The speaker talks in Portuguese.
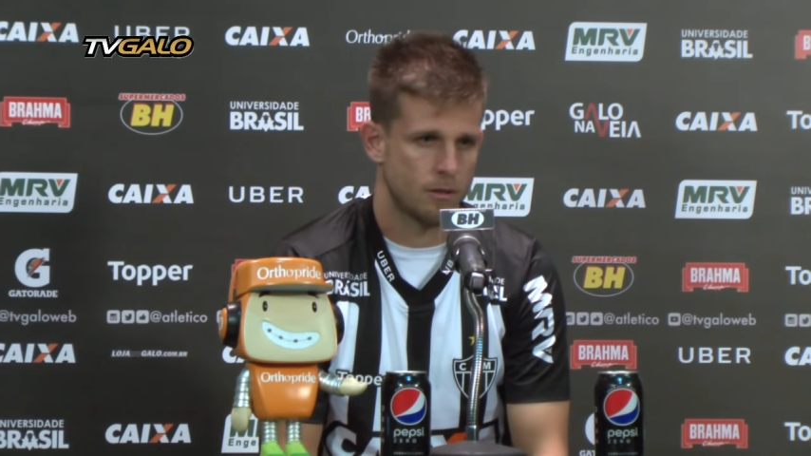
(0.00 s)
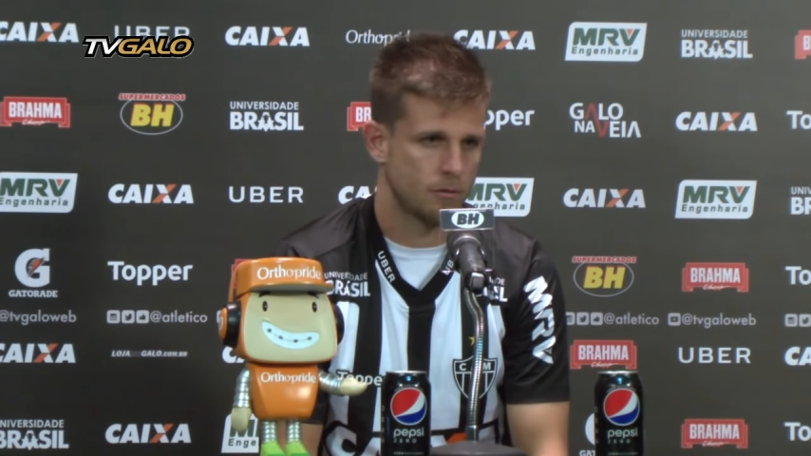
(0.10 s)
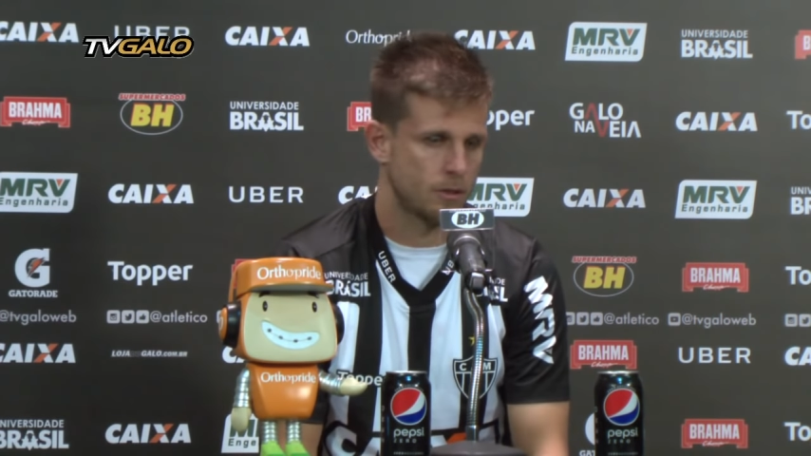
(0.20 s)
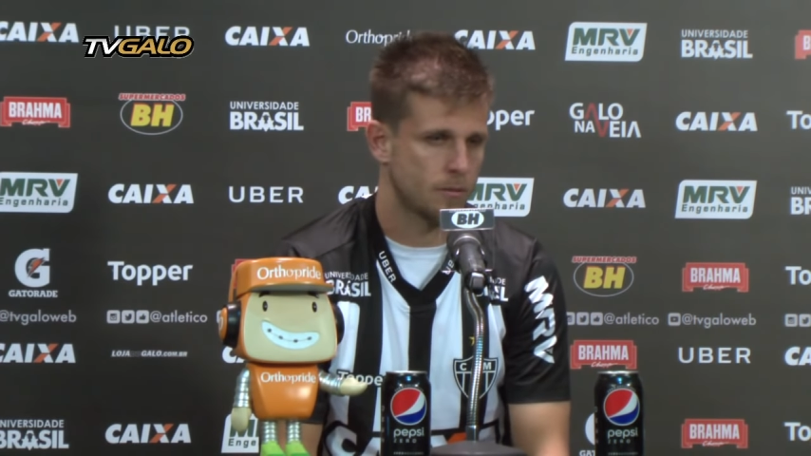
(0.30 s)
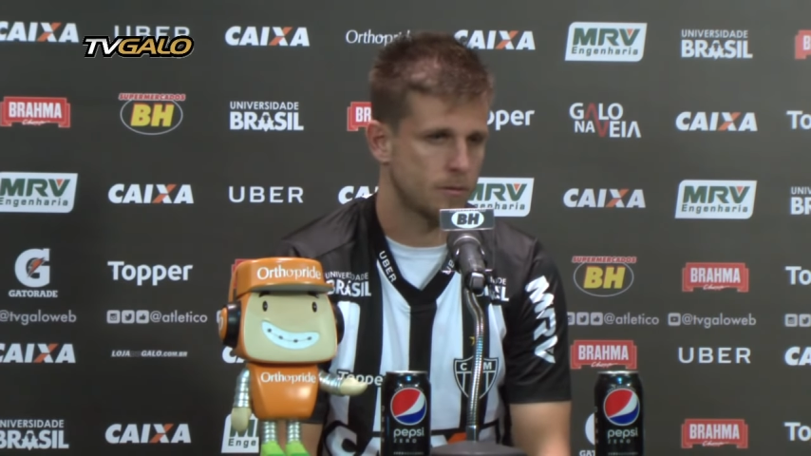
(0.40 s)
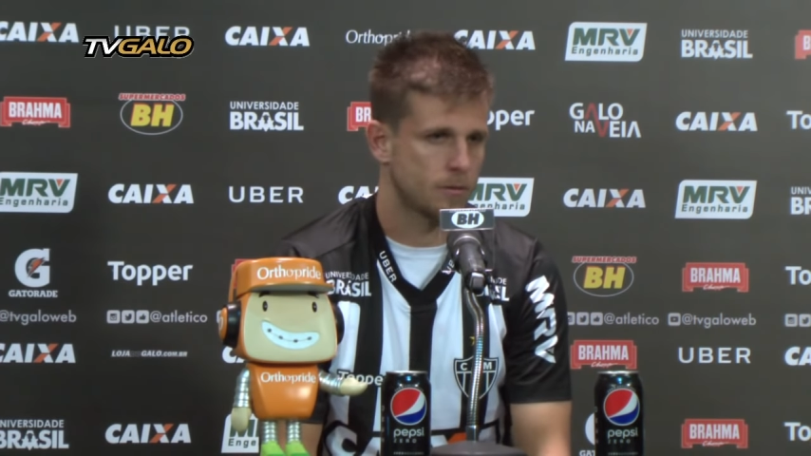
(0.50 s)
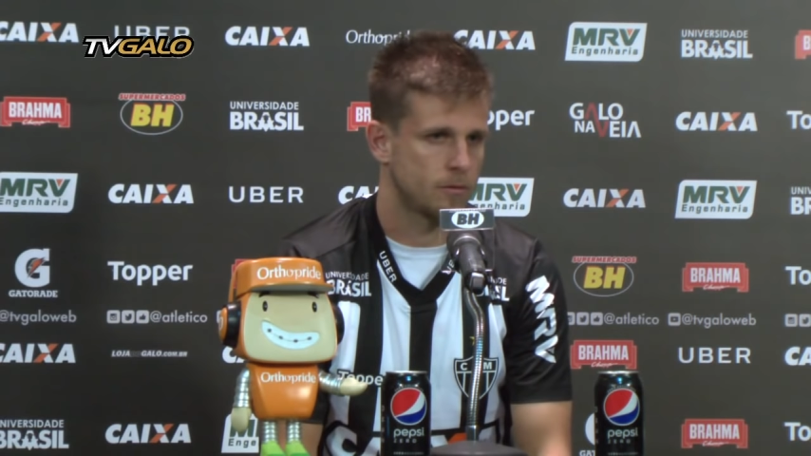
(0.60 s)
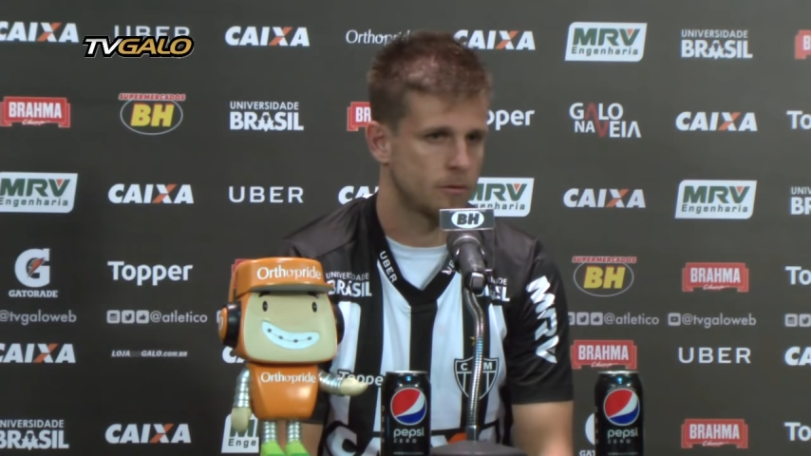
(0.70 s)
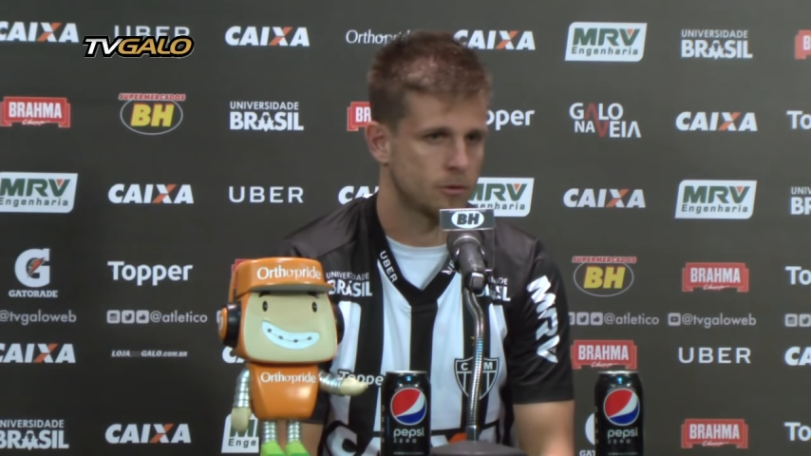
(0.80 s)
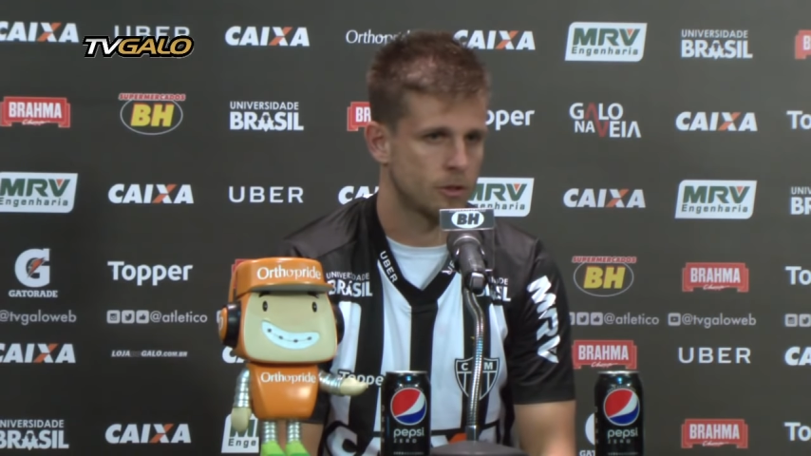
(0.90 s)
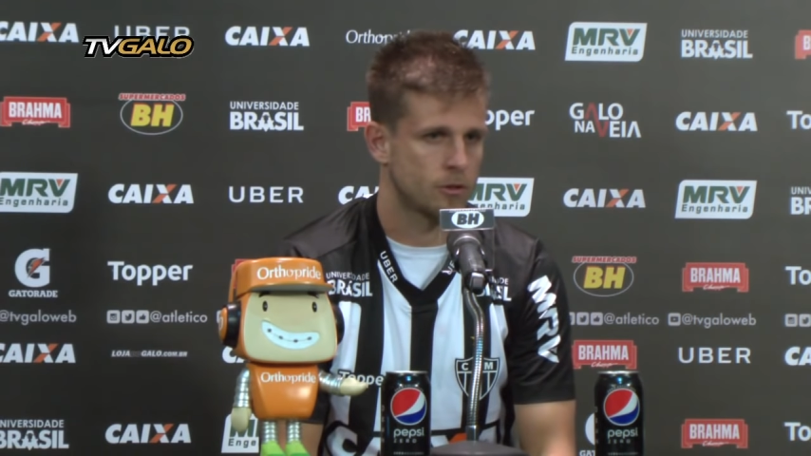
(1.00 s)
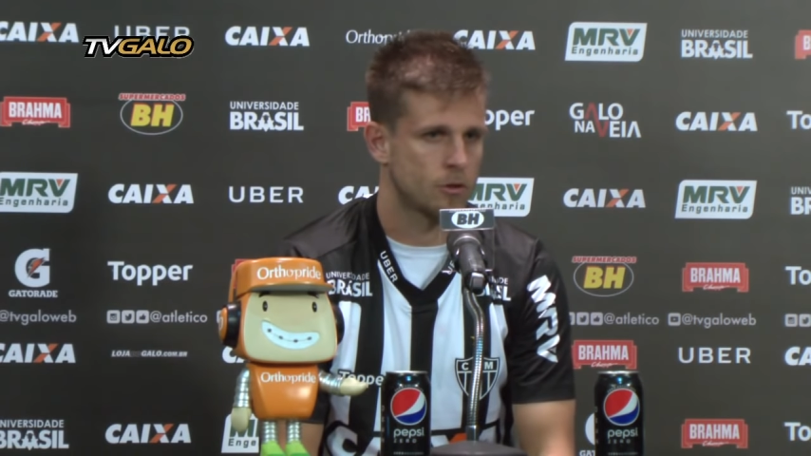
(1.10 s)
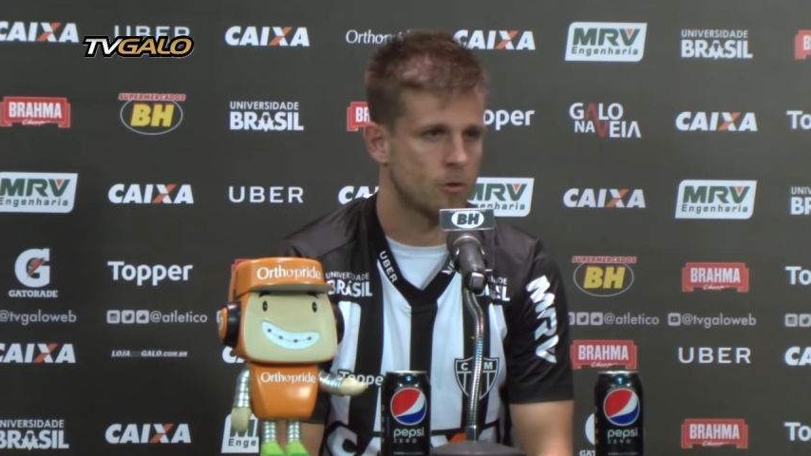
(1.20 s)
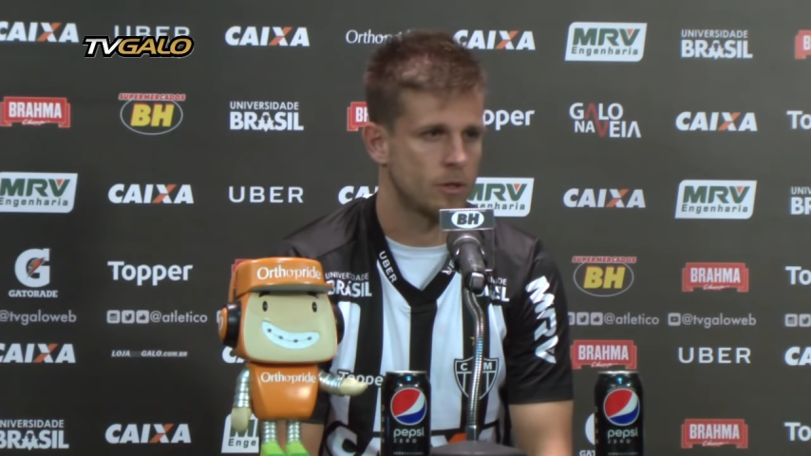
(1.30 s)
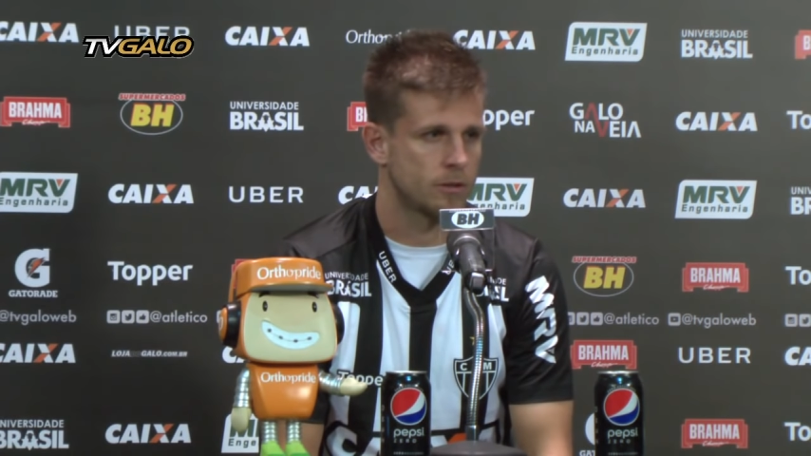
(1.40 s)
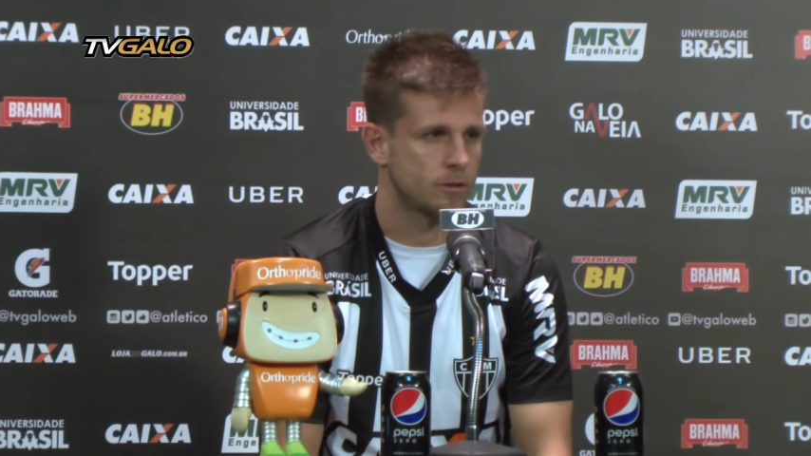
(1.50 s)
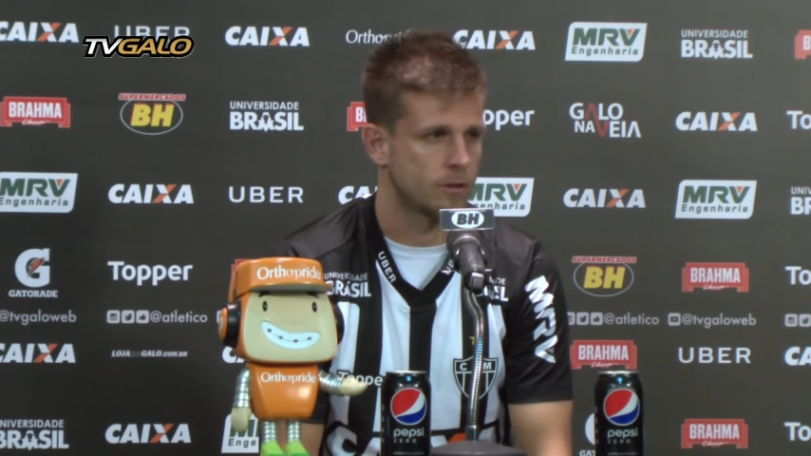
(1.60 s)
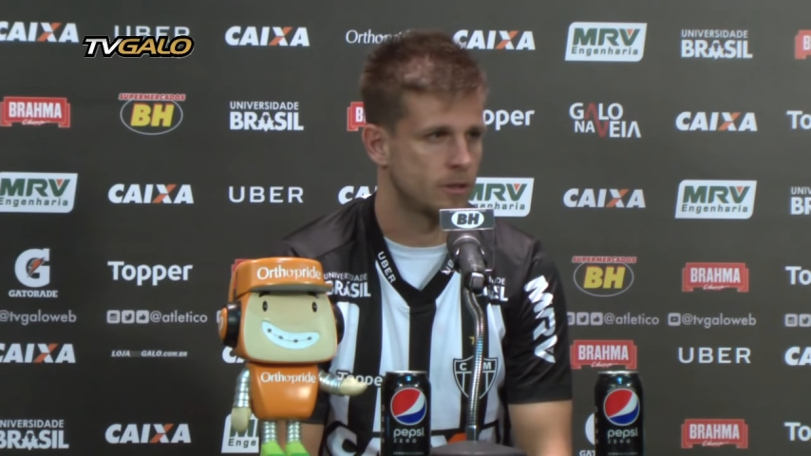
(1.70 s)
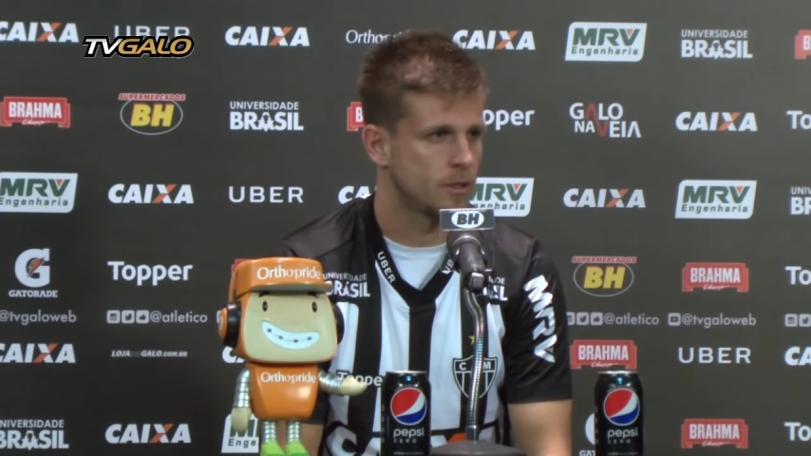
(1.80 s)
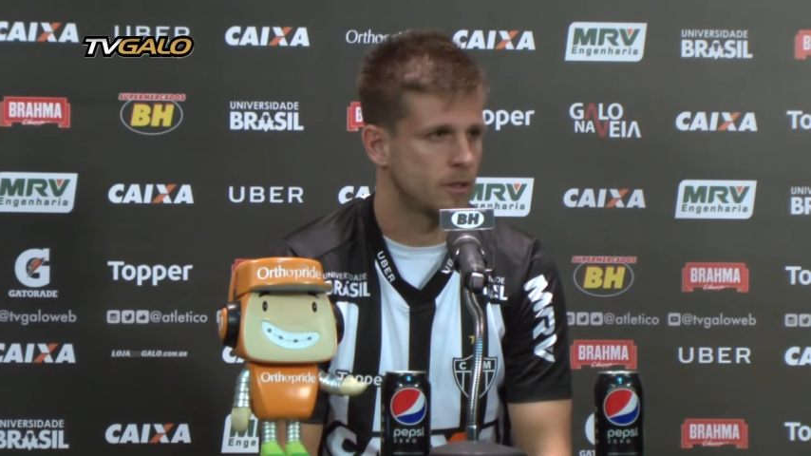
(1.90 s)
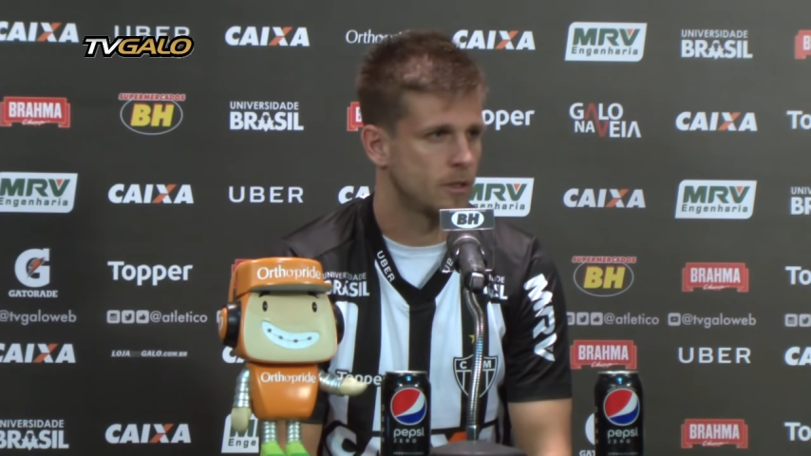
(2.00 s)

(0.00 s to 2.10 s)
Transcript: o único, o único jogador que eu conheço aqui.